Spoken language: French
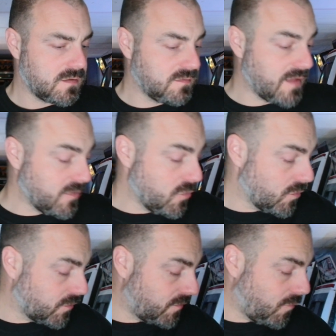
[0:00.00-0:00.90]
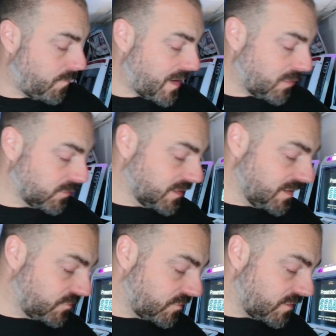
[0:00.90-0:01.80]
D'ailleurs, en parlant de
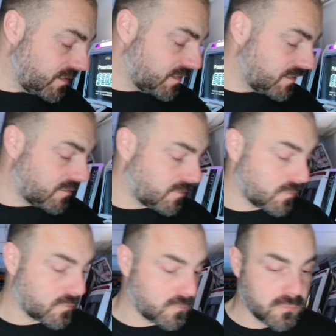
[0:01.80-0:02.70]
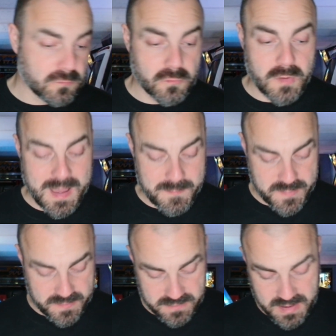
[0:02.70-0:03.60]
glisser, Suzo
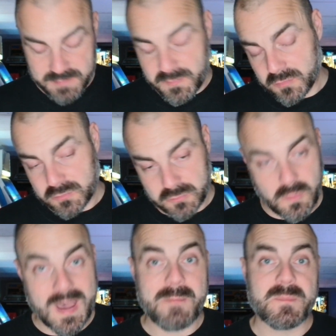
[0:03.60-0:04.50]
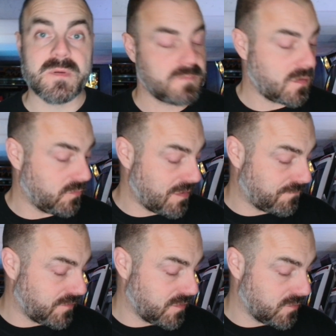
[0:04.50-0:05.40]
App, à l'époque que App, en a
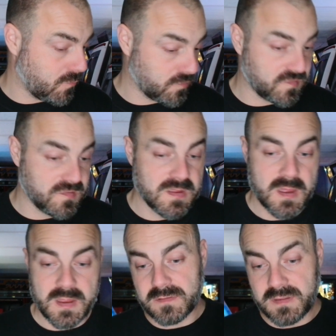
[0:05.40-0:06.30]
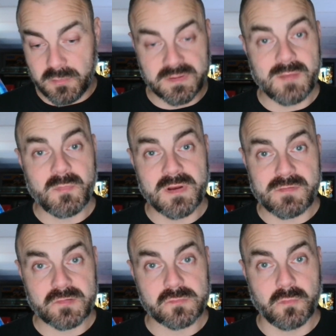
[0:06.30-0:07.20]
fait aussi et notamment la
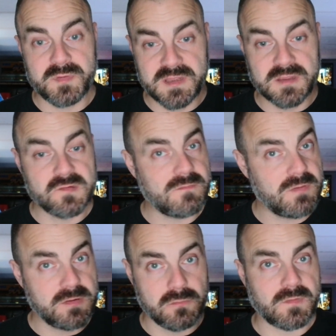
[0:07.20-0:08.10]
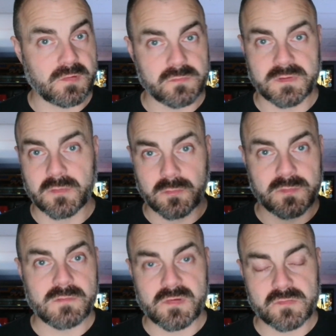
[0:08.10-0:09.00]
version optique. Ils avaient les deux, version
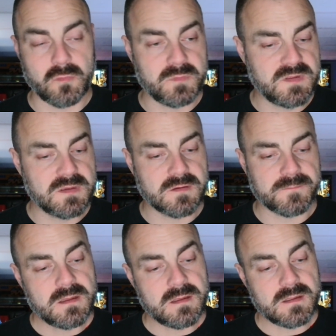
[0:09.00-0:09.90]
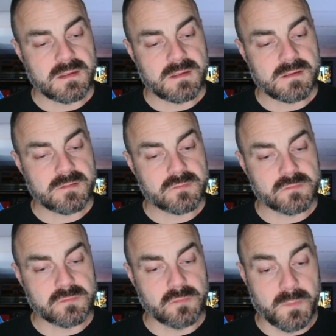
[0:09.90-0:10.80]
interrupteur, version optique. Euh,
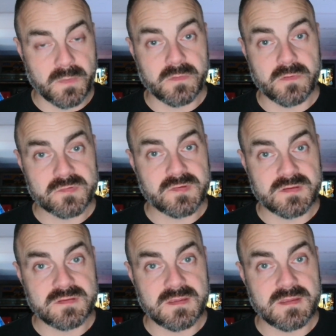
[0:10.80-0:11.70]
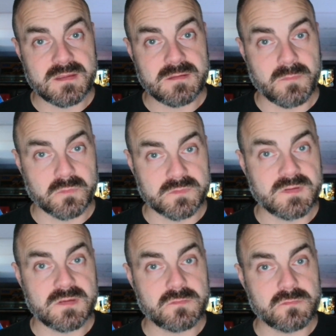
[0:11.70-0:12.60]
cependant, c'était
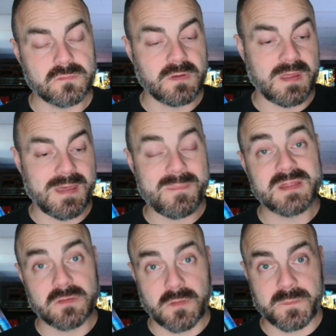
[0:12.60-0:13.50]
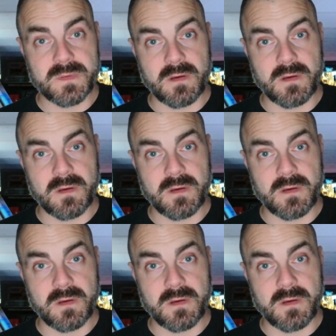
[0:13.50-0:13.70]
monté sur un bat top.